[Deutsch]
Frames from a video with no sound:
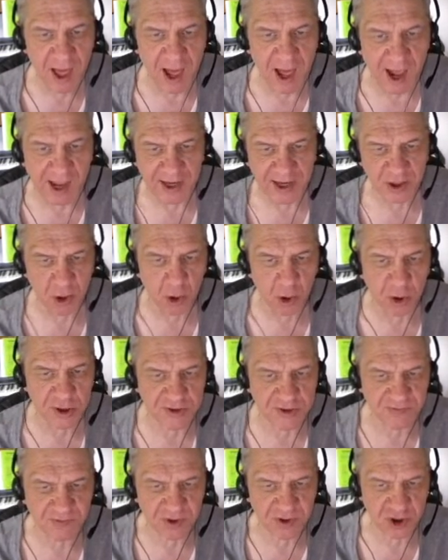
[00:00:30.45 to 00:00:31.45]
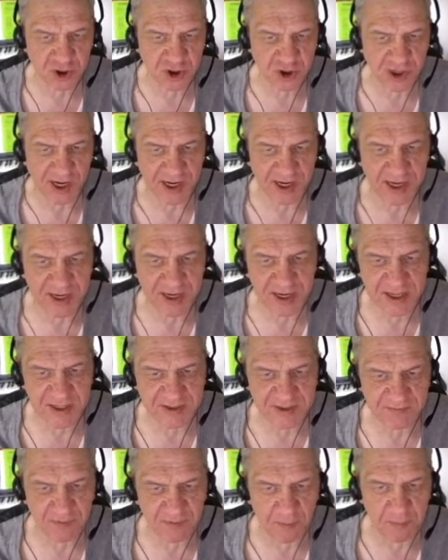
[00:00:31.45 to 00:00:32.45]
ein neues
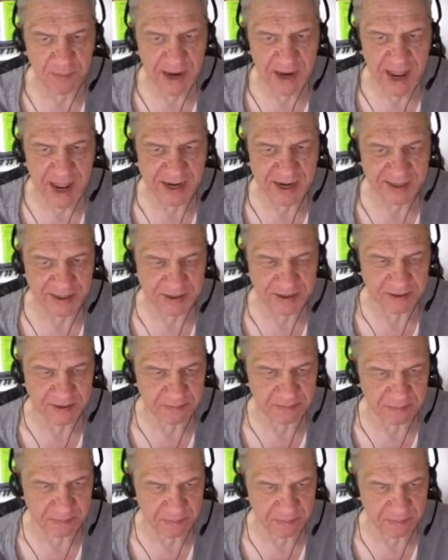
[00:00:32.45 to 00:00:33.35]
Verständnis vom Lernen.